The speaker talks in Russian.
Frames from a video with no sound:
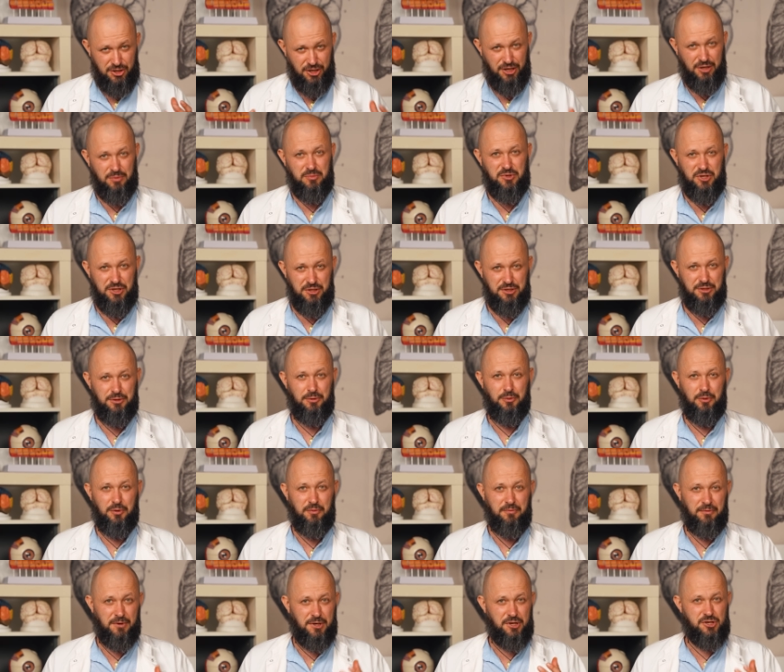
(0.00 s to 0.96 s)
Чем
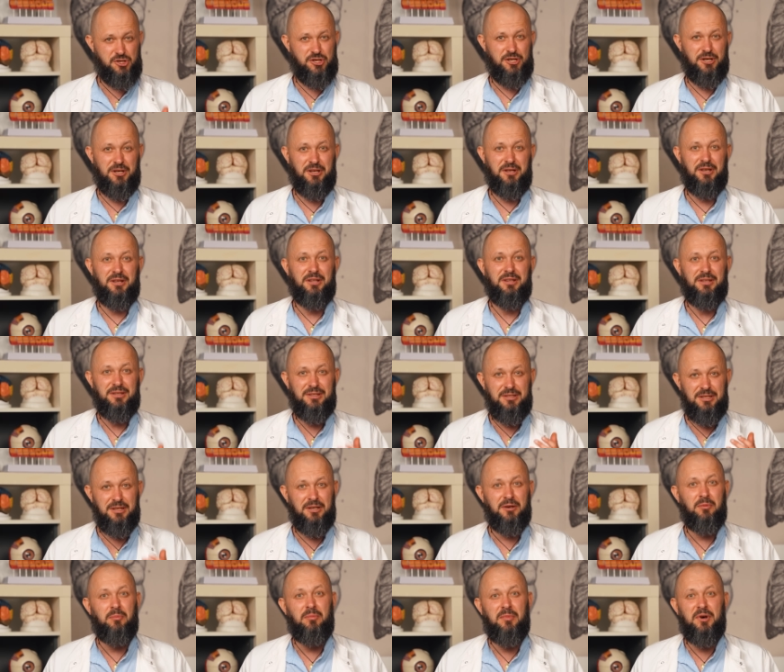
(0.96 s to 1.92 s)
число выше,
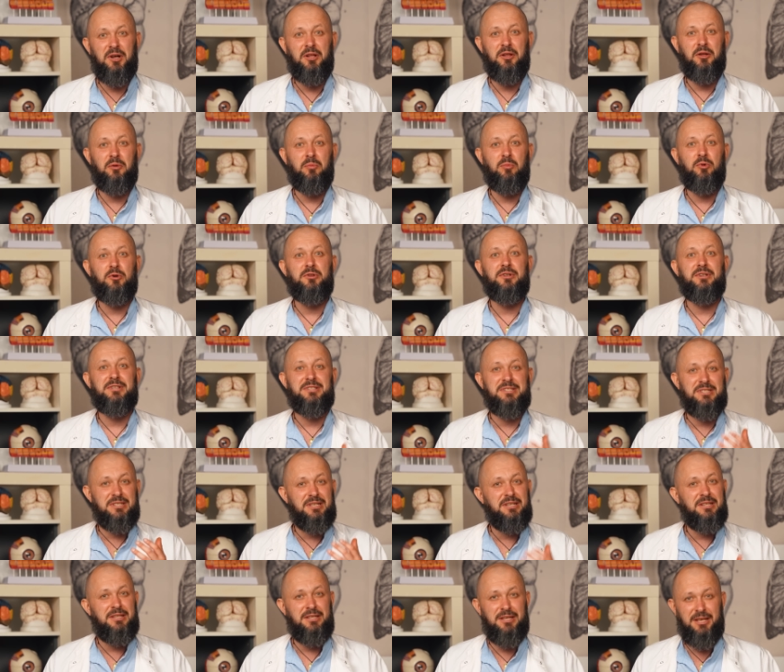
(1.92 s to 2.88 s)
тем мыло будет
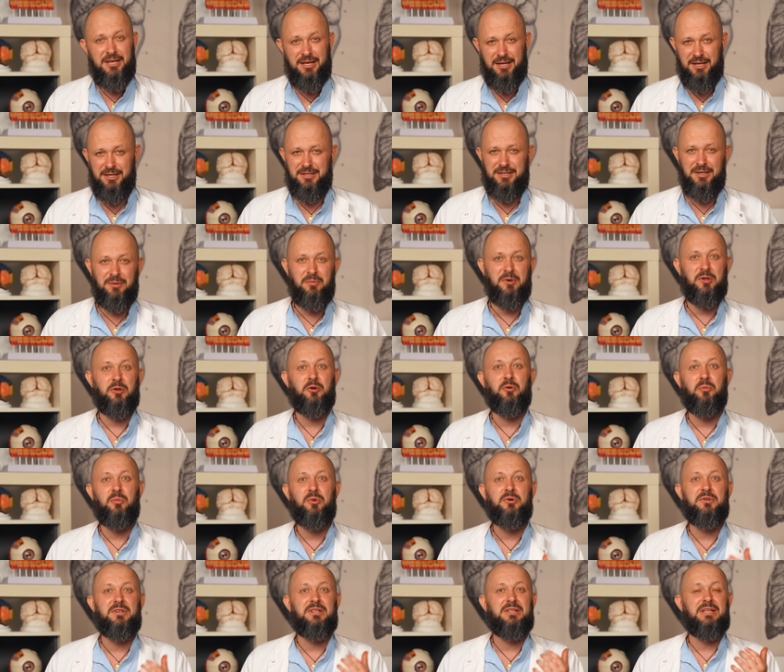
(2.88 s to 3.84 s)
ценнее, тем оно
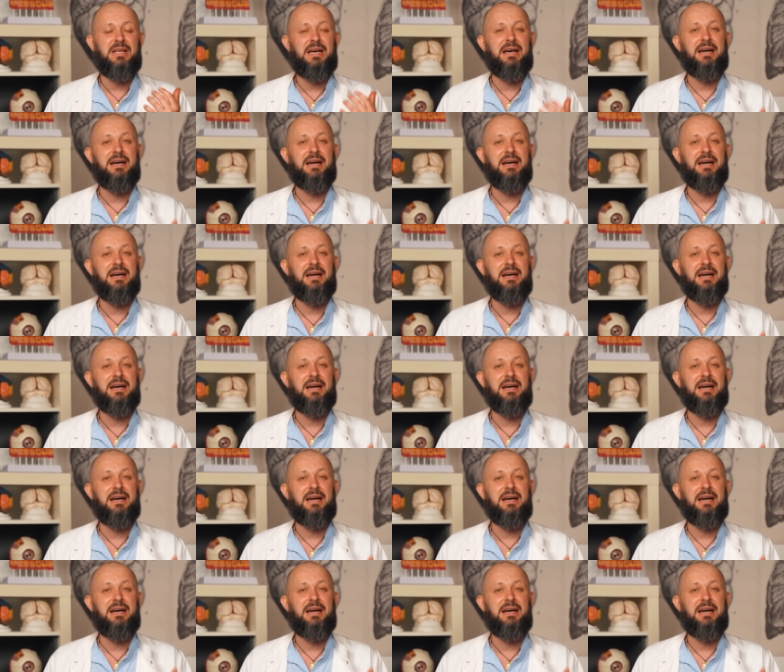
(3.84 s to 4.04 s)
будет